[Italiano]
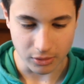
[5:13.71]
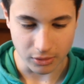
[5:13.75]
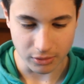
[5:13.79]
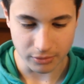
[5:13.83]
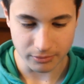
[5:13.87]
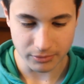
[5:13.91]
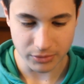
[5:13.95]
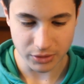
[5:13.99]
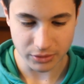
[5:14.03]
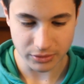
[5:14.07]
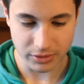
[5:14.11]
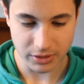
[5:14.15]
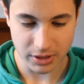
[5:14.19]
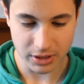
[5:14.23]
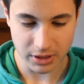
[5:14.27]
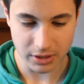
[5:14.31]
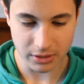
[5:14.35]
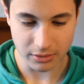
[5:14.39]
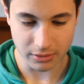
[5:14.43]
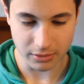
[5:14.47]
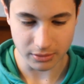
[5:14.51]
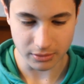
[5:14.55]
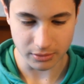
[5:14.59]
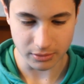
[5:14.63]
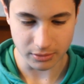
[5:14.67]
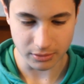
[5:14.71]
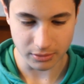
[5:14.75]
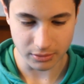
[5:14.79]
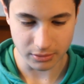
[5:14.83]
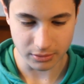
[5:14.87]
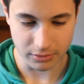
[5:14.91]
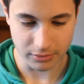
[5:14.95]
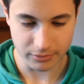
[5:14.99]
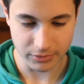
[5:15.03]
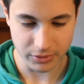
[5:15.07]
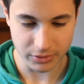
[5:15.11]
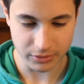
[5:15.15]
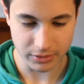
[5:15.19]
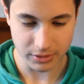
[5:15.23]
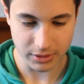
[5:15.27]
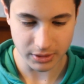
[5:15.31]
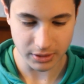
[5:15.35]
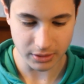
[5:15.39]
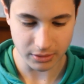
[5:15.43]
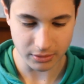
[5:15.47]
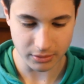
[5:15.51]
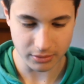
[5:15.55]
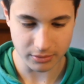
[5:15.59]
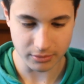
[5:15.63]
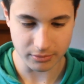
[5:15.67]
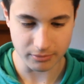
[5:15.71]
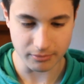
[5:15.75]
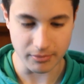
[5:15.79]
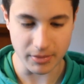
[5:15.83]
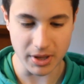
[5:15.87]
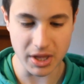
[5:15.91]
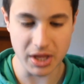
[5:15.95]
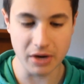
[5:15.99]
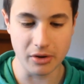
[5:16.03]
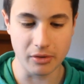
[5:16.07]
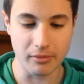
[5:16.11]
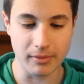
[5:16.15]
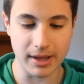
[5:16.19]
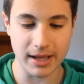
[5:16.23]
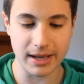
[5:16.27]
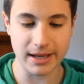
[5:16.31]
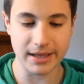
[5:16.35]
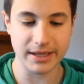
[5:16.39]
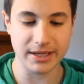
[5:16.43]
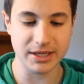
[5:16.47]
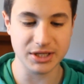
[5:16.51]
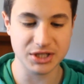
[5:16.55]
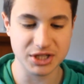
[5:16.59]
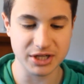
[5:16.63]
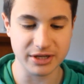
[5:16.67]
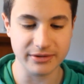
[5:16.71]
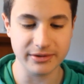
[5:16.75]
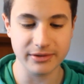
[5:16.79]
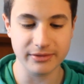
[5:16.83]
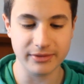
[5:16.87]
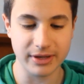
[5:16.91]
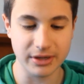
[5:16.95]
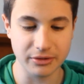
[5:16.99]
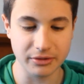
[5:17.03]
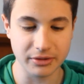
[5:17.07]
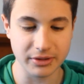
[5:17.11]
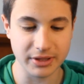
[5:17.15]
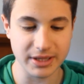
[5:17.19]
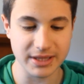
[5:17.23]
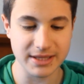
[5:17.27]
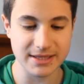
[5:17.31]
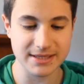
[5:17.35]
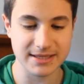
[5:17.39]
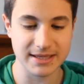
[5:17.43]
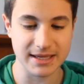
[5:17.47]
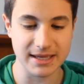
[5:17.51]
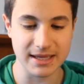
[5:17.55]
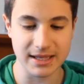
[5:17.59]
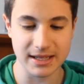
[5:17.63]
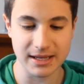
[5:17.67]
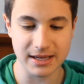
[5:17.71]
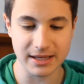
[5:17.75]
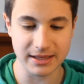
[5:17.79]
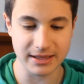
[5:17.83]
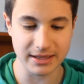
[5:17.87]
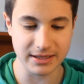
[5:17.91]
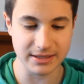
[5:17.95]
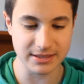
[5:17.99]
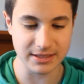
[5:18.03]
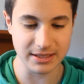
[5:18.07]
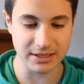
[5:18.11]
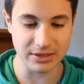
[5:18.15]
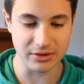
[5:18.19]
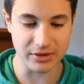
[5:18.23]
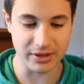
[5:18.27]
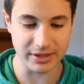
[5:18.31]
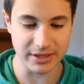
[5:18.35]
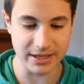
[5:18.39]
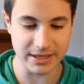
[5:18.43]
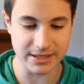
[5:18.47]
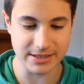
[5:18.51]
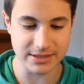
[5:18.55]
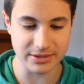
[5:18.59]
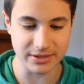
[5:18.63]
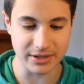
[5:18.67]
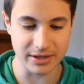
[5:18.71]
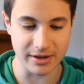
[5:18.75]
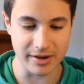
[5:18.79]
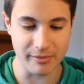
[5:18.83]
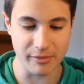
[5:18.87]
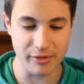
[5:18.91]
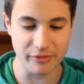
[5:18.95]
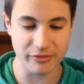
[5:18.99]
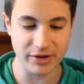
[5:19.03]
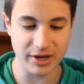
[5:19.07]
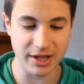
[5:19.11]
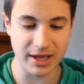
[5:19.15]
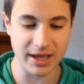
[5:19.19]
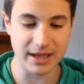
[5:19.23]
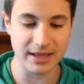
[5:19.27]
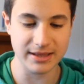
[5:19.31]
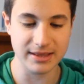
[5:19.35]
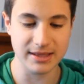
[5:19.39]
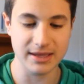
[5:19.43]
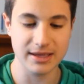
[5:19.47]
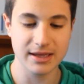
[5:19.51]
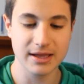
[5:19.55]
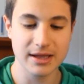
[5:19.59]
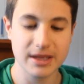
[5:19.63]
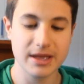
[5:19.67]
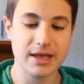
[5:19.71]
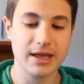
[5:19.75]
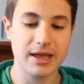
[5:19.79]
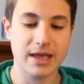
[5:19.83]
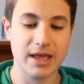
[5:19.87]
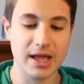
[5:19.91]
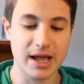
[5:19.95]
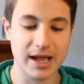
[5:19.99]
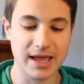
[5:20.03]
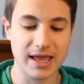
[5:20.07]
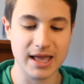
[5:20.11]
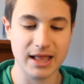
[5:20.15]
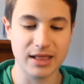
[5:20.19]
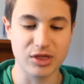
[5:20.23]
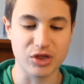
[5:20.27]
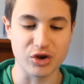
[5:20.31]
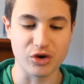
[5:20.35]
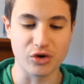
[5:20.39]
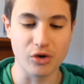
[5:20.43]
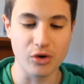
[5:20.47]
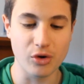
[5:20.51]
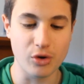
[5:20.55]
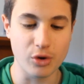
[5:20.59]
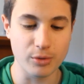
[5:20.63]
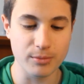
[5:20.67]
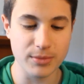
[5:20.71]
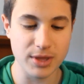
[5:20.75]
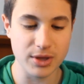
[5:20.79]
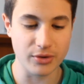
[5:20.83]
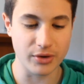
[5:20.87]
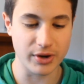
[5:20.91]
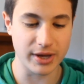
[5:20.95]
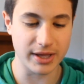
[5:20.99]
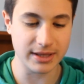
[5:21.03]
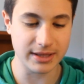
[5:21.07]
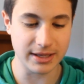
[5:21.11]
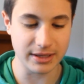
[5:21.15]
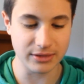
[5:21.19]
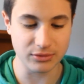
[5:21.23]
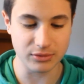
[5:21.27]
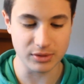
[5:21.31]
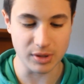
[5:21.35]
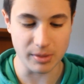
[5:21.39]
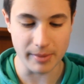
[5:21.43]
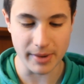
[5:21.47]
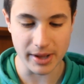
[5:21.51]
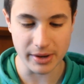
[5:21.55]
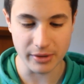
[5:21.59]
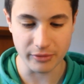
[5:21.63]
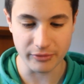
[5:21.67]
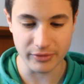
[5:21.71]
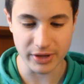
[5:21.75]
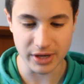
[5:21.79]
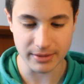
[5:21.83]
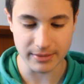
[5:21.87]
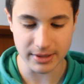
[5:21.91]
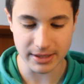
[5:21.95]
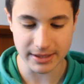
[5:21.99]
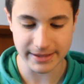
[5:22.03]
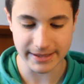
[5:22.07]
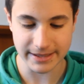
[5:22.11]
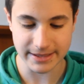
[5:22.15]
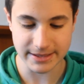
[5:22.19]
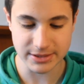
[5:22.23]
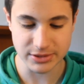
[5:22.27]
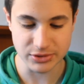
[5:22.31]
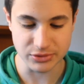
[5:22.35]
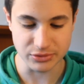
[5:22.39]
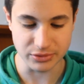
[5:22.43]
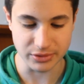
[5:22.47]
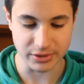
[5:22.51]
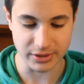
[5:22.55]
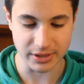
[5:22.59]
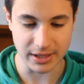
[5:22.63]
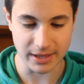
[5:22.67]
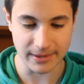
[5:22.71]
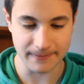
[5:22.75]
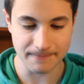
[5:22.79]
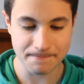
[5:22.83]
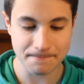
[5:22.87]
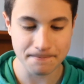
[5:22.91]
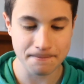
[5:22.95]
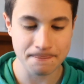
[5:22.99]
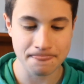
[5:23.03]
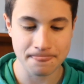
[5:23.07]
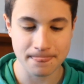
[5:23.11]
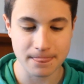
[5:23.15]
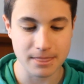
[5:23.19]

Oh mio dio, oh mio dio, meno male che c'aveva l'orda di scheletri, se no adesso eravamo fregati. E anche il tronco mio che ha dato una mano veramente assurda.